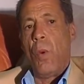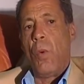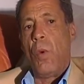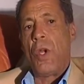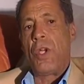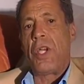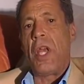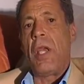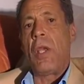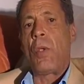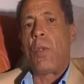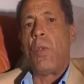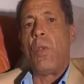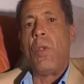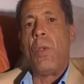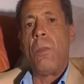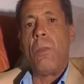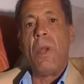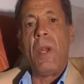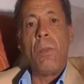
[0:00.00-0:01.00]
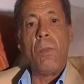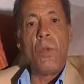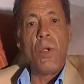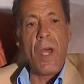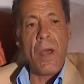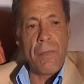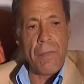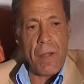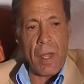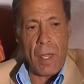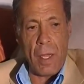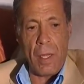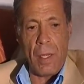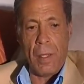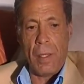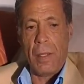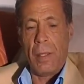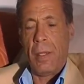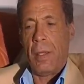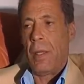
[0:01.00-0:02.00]
وشيخهم المنافق
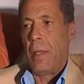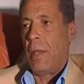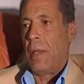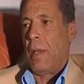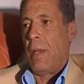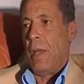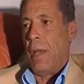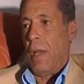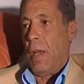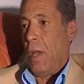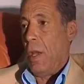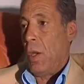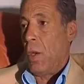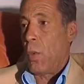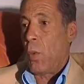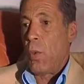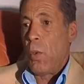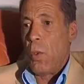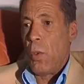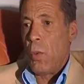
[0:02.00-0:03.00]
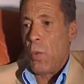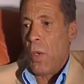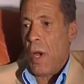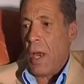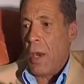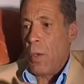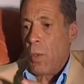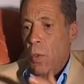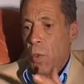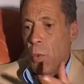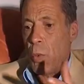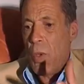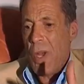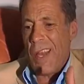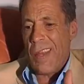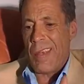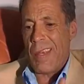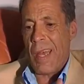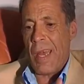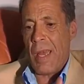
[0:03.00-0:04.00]
يقول وأنه
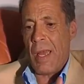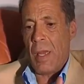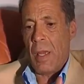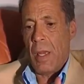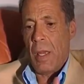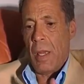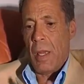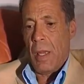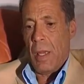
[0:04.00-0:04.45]
التوانسة